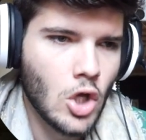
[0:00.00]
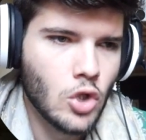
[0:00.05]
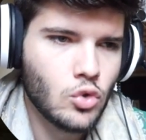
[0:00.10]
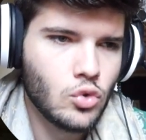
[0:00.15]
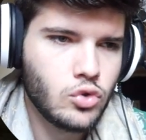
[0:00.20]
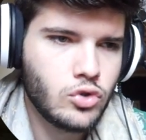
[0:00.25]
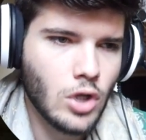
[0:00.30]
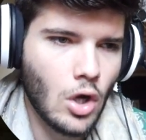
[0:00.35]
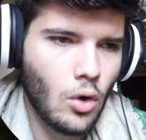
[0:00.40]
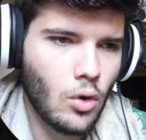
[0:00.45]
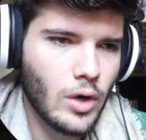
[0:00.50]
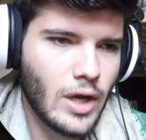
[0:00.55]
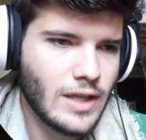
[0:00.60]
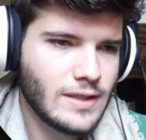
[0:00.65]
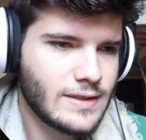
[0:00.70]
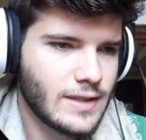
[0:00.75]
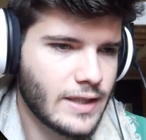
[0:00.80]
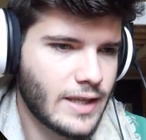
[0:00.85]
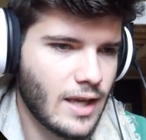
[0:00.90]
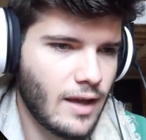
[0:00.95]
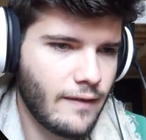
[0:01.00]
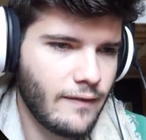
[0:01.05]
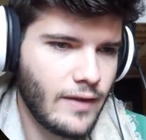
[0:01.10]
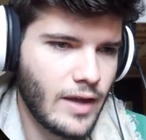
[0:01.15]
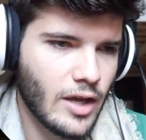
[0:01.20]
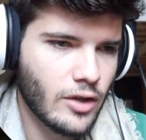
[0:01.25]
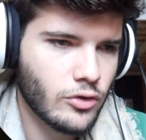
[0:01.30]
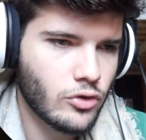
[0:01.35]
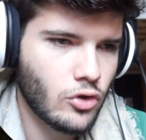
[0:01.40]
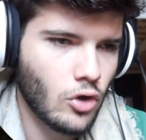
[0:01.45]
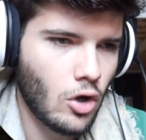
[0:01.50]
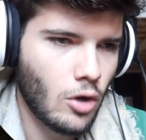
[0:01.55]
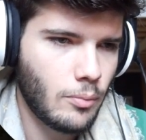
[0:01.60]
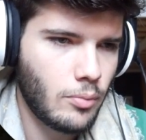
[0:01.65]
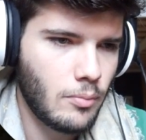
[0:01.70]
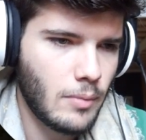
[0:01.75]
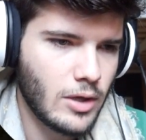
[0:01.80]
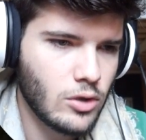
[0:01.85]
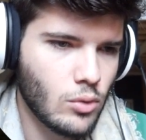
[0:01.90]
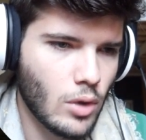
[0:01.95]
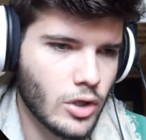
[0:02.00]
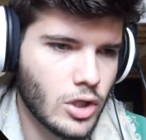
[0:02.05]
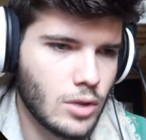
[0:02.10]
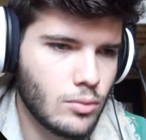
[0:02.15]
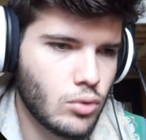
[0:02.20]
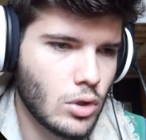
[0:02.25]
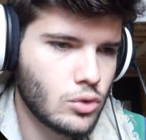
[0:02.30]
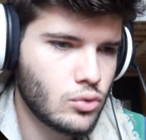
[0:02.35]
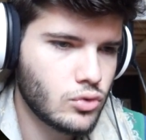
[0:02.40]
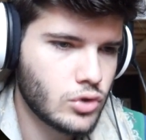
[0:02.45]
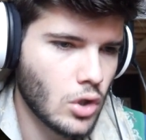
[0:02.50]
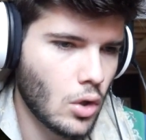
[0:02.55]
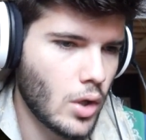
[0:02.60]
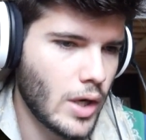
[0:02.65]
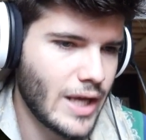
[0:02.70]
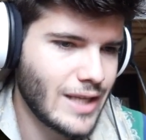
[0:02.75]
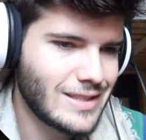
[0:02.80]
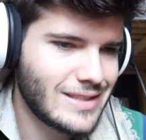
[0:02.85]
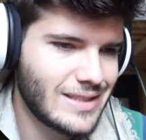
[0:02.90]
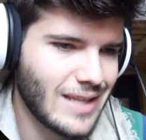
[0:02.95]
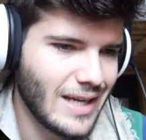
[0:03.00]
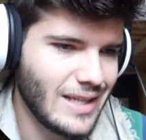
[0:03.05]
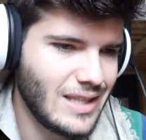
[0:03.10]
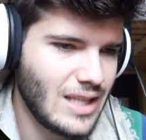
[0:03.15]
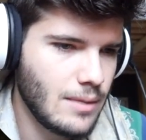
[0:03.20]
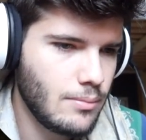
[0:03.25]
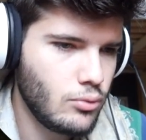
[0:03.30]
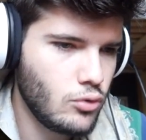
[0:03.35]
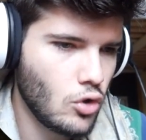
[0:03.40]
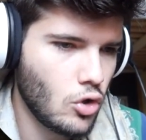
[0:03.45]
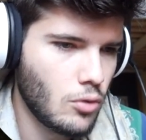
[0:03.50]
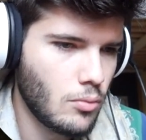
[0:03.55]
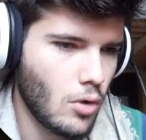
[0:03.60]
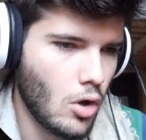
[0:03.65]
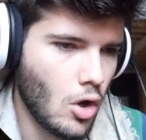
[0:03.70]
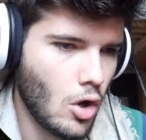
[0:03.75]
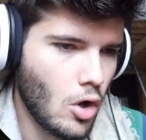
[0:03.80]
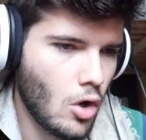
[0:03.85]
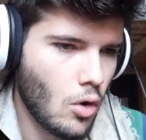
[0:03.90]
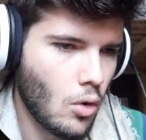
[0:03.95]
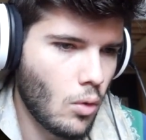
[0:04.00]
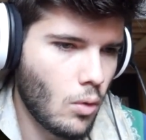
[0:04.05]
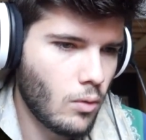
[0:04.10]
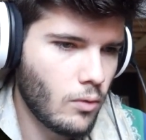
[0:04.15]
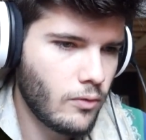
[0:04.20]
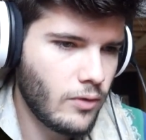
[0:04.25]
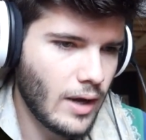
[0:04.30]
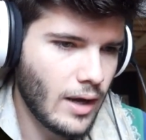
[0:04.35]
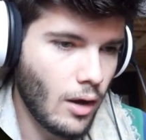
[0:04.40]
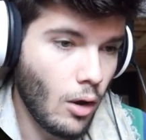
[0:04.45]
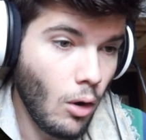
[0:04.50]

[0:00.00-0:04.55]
Tout ça, on laisse. Un caverne, temple, manoir des bois, tout ça, on laisse. Taille des biomes, on va...